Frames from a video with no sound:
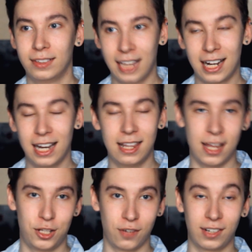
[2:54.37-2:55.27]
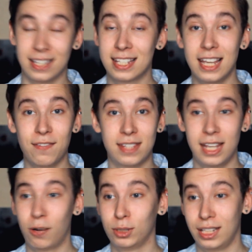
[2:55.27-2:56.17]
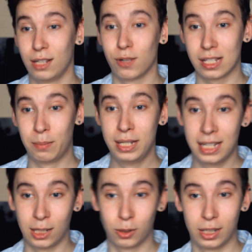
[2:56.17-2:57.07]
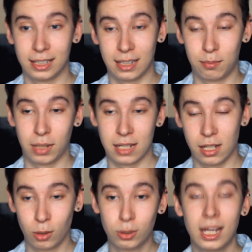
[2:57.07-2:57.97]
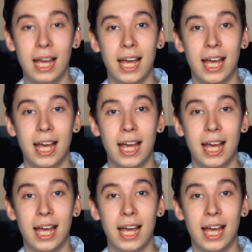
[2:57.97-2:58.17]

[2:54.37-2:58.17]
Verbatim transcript: Так или иначе, в конце всех вот этих вот событий, которые там произойдут,